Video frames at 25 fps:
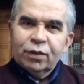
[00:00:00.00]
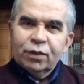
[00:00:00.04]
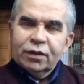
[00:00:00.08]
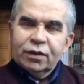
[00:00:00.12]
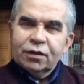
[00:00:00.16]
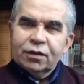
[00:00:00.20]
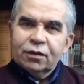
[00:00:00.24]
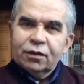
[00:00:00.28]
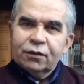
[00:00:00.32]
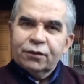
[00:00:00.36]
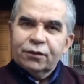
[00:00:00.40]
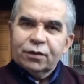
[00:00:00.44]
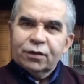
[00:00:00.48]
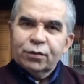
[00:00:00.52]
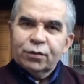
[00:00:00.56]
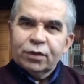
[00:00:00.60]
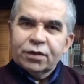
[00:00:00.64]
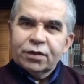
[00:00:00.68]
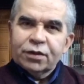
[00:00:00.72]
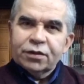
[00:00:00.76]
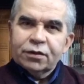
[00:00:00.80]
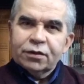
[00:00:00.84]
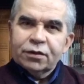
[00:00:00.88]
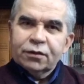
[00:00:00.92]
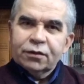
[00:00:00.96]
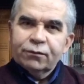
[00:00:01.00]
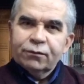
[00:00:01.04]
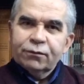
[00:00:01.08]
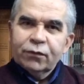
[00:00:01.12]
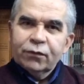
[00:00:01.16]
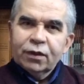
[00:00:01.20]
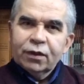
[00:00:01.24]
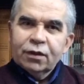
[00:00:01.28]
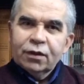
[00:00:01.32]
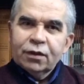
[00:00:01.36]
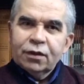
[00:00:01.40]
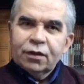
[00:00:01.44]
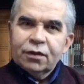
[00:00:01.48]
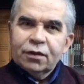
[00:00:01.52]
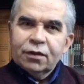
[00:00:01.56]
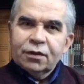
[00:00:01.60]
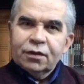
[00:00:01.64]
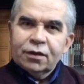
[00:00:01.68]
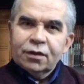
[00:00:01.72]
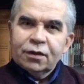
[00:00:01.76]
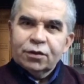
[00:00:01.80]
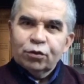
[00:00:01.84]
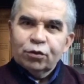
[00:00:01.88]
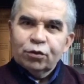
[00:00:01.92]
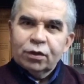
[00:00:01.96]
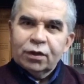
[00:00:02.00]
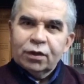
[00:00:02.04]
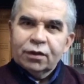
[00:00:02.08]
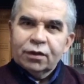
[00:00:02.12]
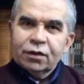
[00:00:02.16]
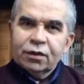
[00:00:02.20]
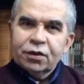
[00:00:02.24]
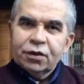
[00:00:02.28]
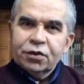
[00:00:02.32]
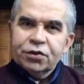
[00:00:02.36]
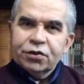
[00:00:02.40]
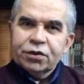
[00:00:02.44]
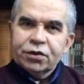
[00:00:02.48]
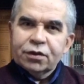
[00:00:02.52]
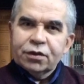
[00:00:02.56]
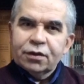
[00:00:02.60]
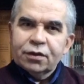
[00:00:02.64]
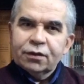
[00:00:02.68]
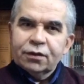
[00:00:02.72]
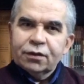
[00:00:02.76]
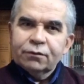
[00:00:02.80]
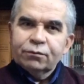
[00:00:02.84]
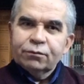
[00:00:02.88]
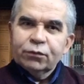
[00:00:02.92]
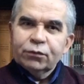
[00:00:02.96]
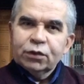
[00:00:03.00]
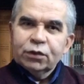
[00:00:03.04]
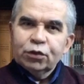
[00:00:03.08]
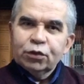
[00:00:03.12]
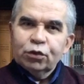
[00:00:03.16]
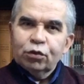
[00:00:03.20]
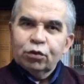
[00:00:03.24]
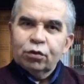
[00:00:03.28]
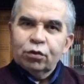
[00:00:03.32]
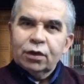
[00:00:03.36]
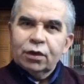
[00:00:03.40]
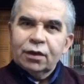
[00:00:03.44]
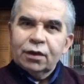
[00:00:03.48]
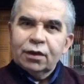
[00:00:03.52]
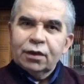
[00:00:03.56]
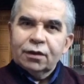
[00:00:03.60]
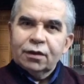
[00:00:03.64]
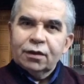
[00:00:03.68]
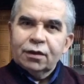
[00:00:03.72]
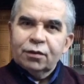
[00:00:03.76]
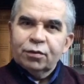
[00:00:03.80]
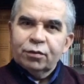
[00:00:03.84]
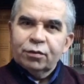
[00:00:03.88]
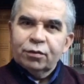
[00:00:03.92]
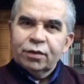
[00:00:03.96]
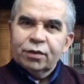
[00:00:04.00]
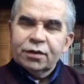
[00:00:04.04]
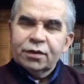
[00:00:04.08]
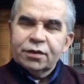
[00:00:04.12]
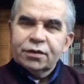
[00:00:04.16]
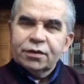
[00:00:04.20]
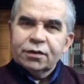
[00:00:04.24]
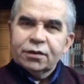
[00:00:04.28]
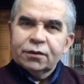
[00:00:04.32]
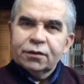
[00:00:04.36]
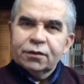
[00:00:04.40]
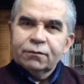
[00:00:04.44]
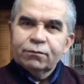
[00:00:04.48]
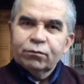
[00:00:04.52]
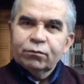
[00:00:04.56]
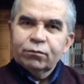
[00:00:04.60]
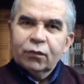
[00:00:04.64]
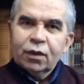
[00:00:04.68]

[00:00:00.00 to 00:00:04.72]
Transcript: bertaraf etmek için ihtiyaç olan aşıyı çok kolaylıkla yapabiliriz.